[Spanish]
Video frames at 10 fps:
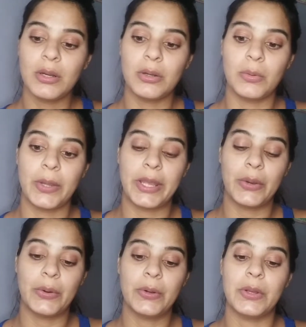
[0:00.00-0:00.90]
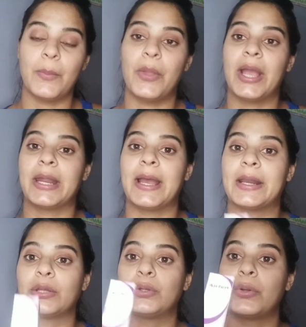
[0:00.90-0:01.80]
Luego voy a
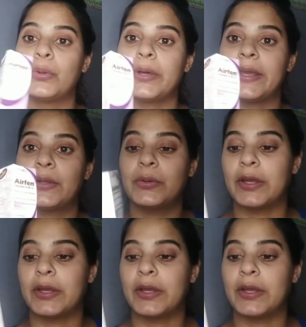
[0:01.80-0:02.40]
agregar todo esto,